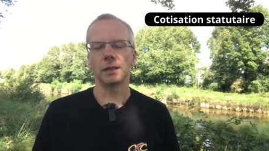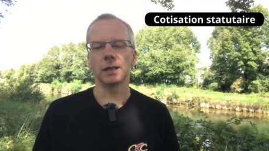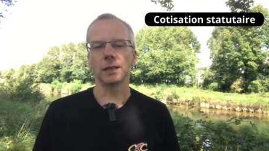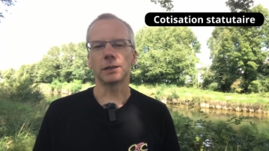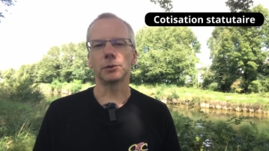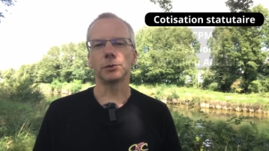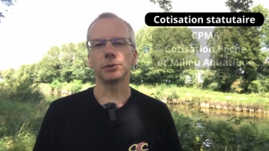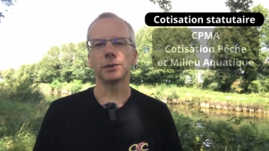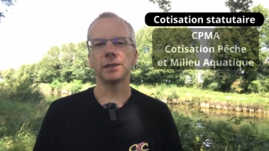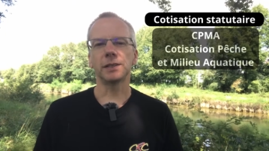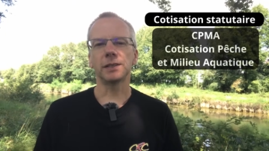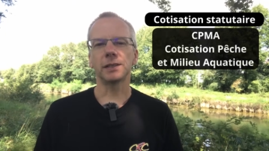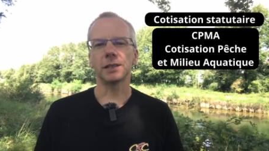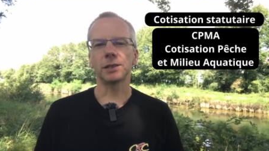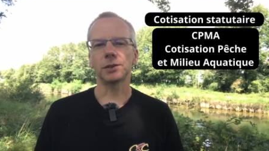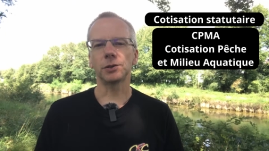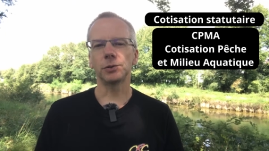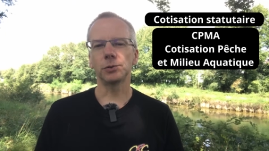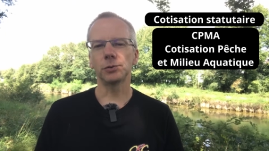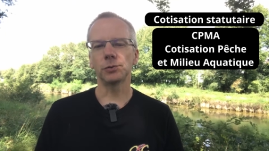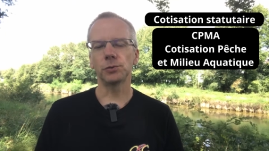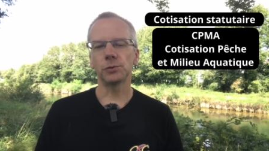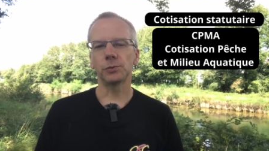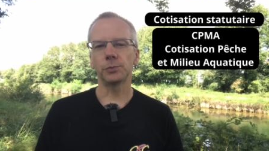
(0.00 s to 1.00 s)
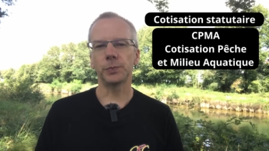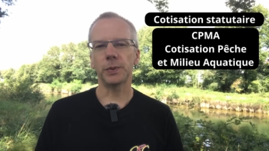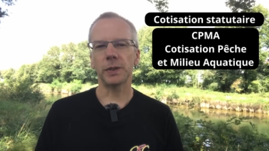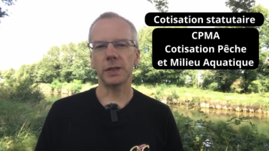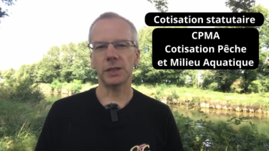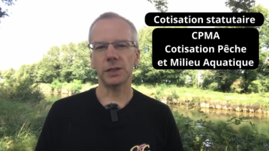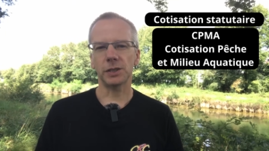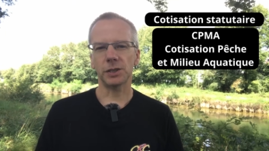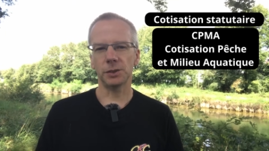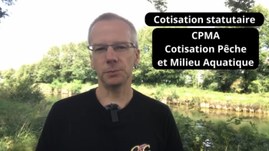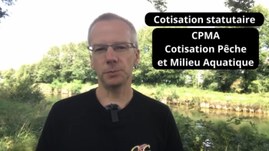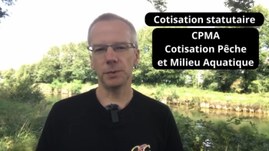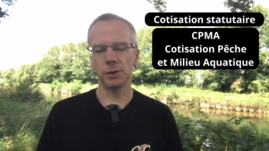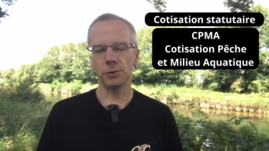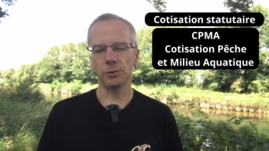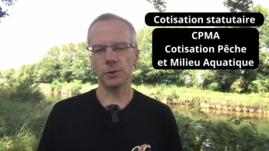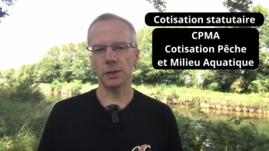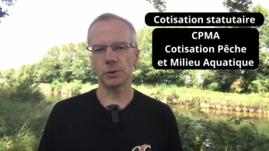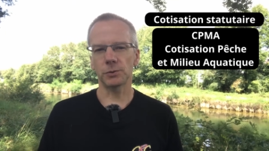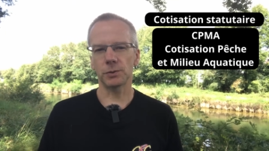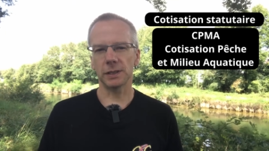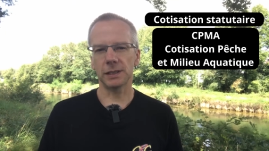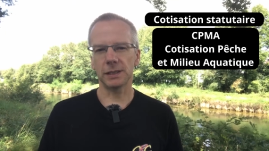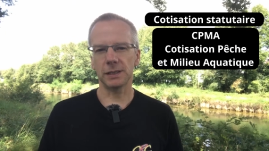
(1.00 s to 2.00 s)
La cotisation pêche milieu
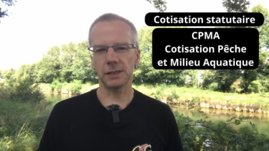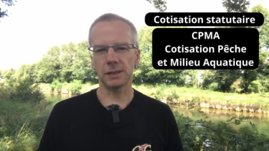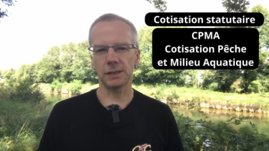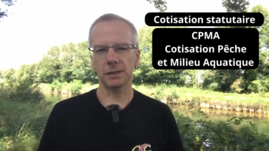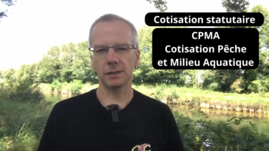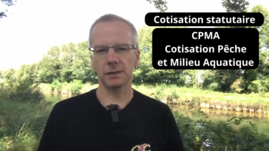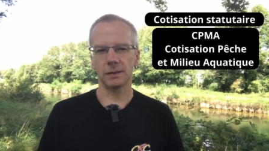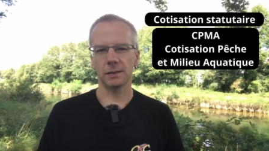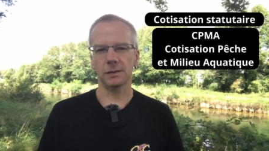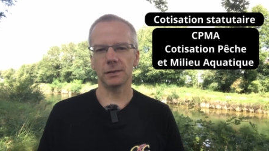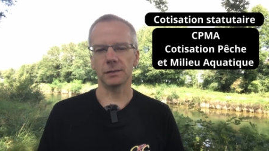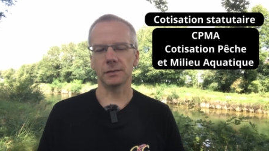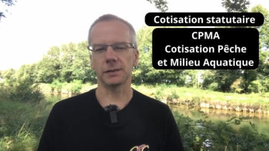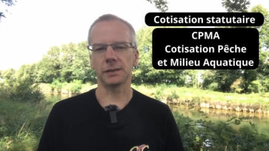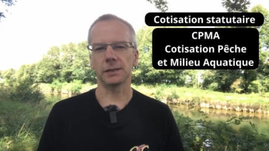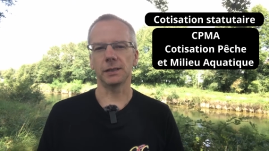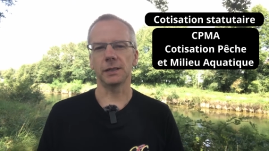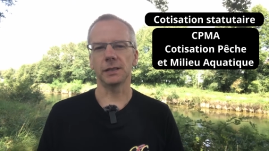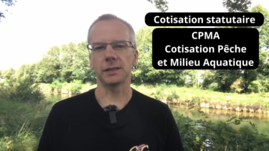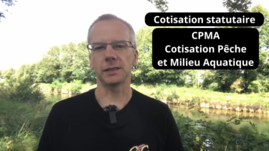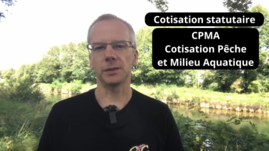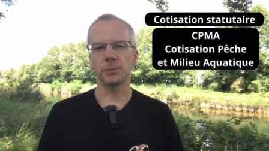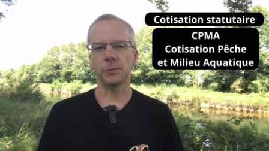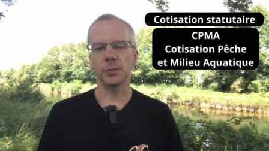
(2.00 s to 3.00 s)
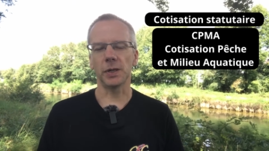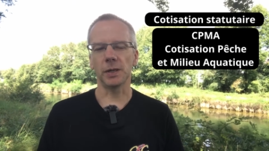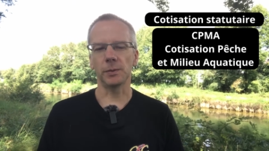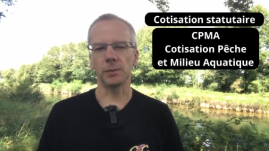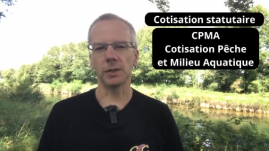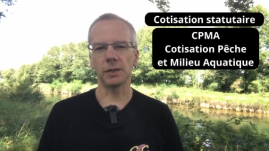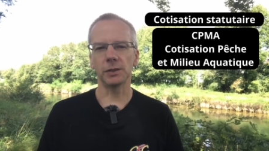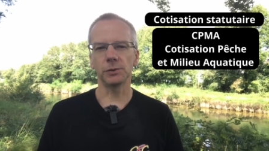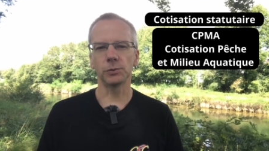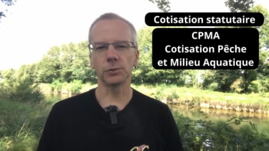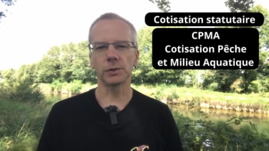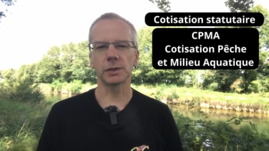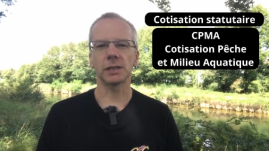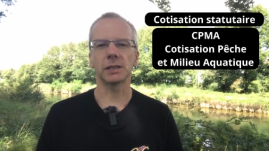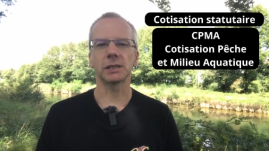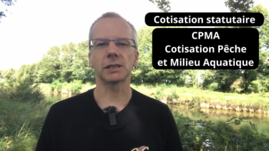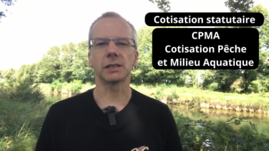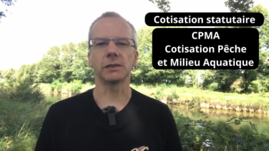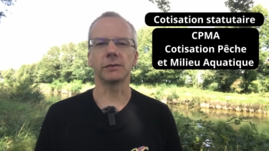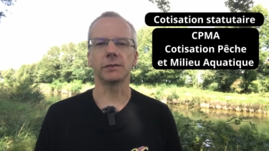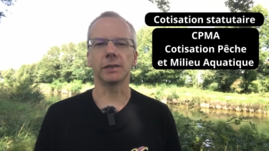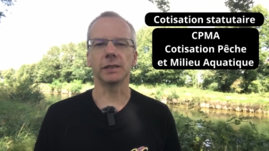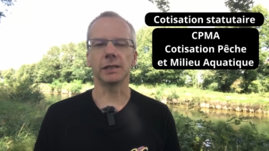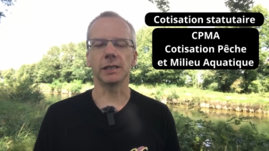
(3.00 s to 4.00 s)
aquatique, euh, c'est la CPMA, donc ça,
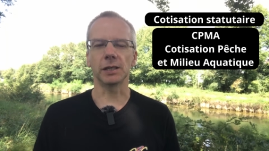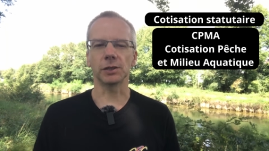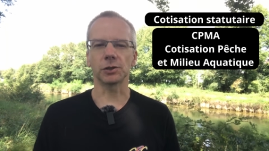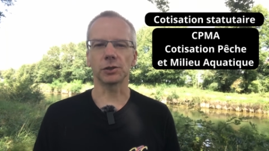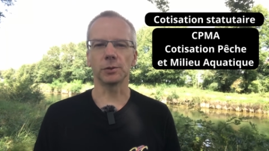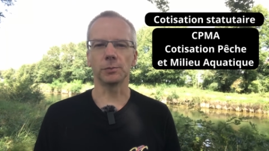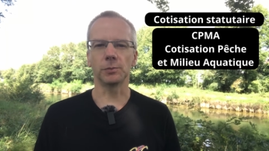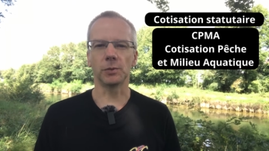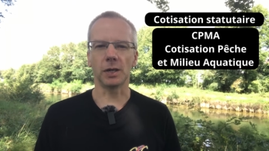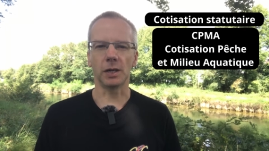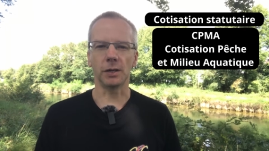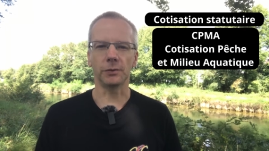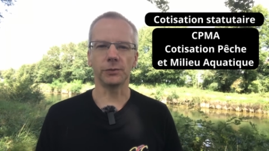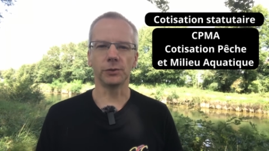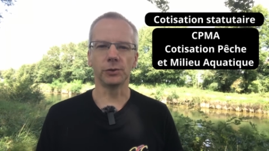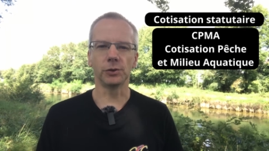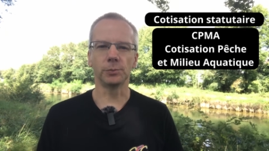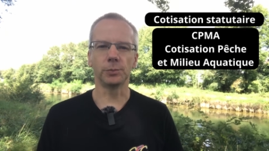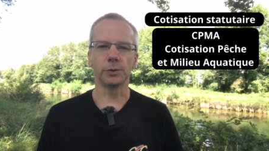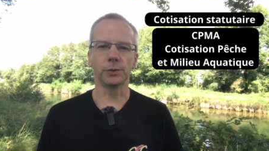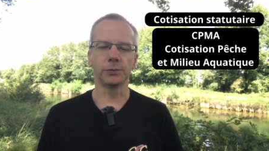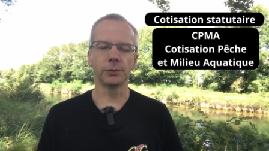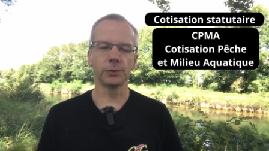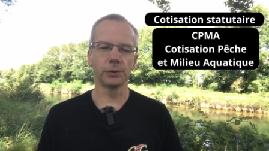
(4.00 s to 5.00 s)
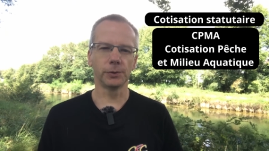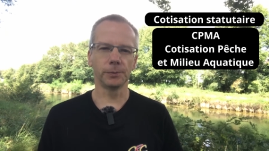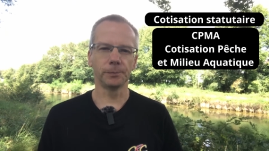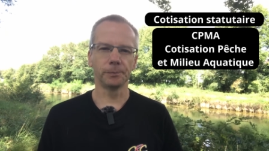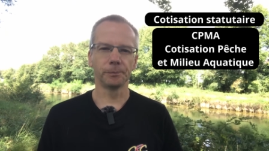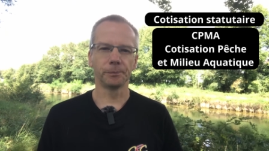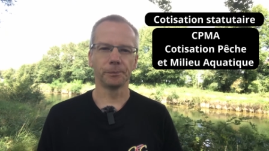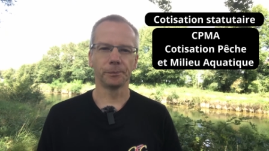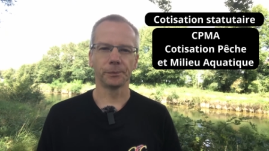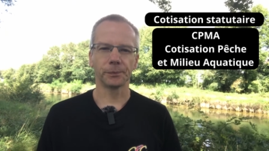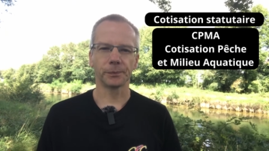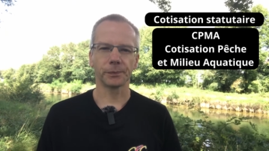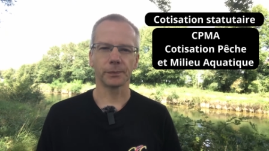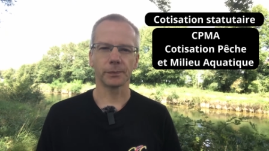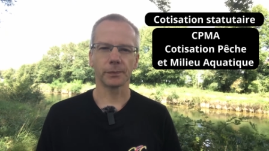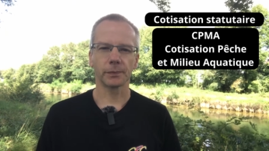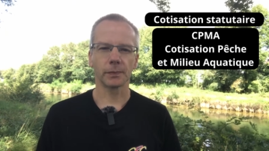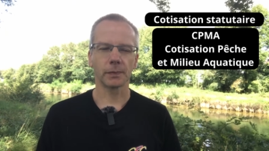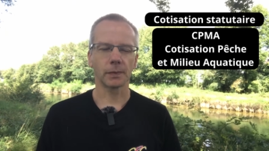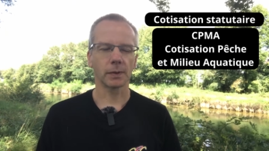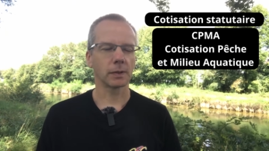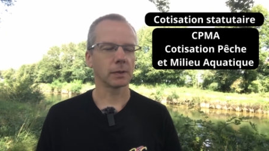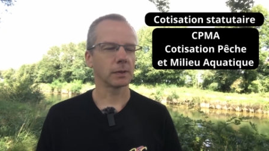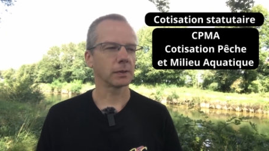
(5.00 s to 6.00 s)
ça va directement à la FNPF.
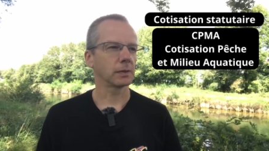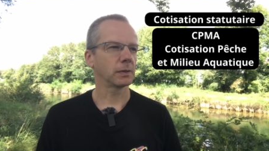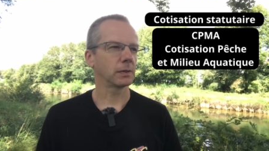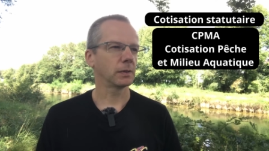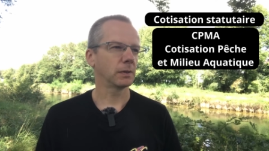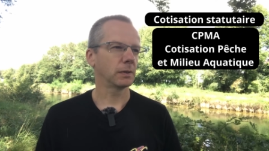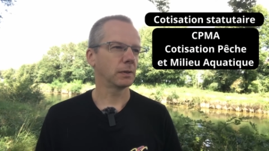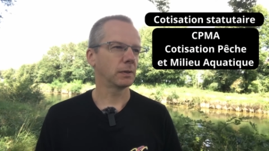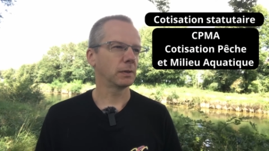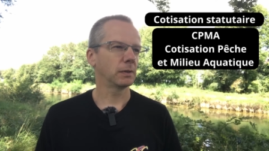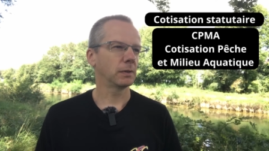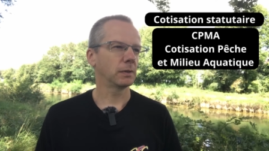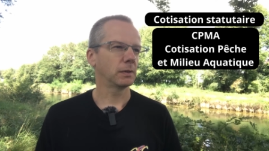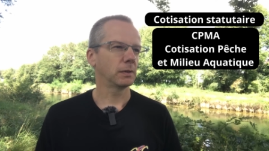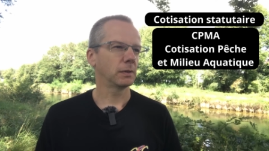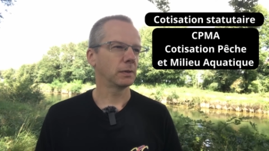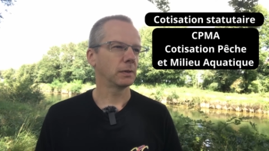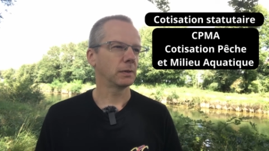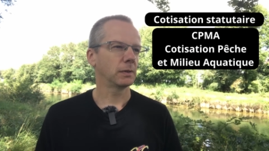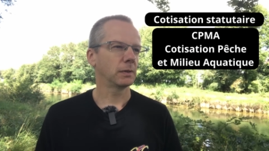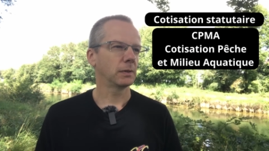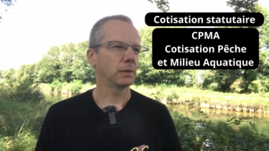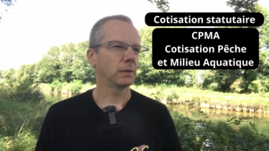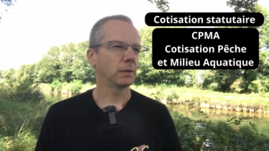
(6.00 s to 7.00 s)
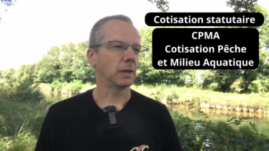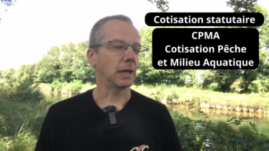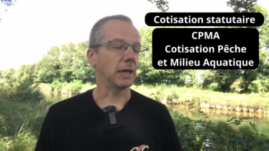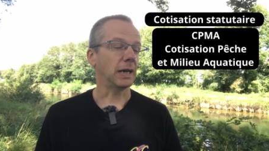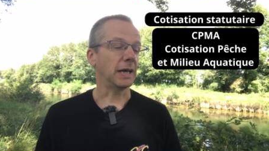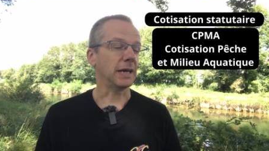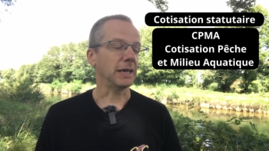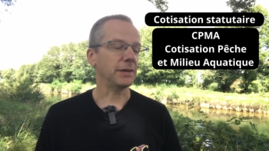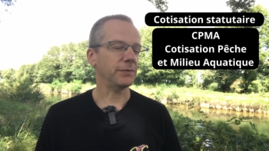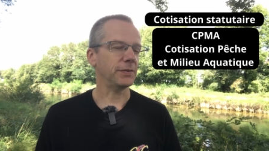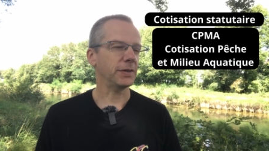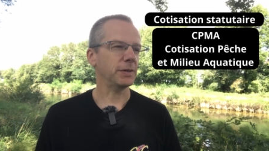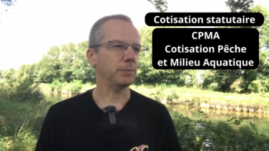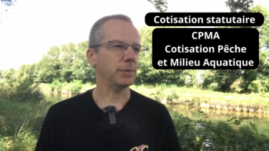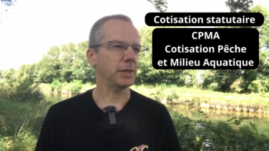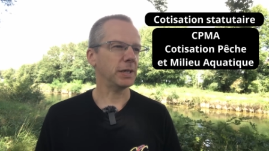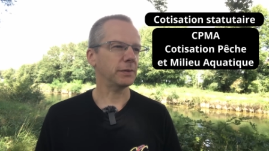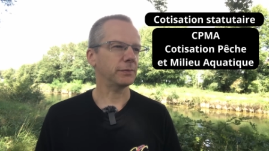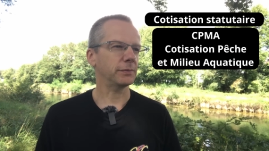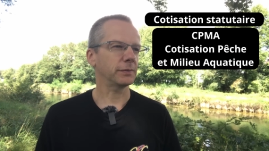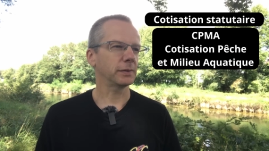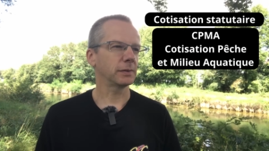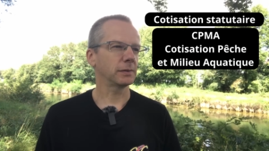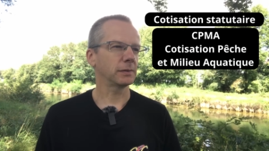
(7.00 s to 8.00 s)
Hein La
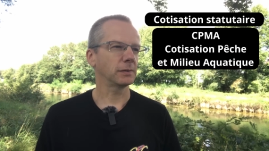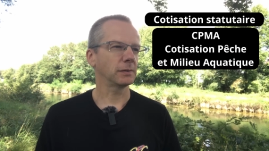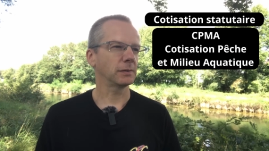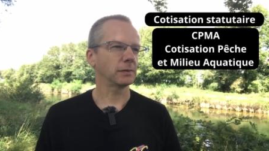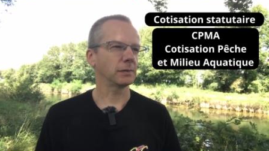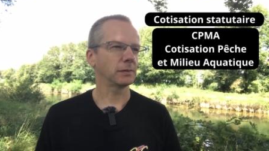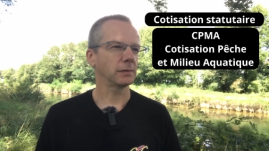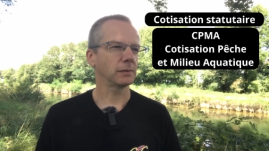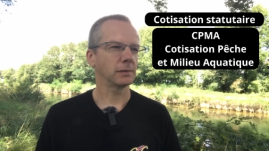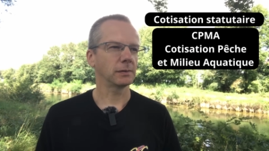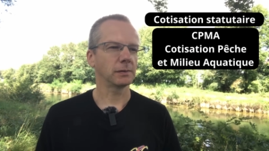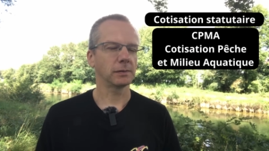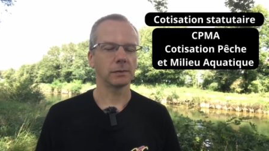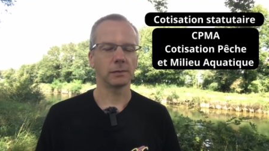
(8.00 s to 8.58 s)
FNPF. Ah ouais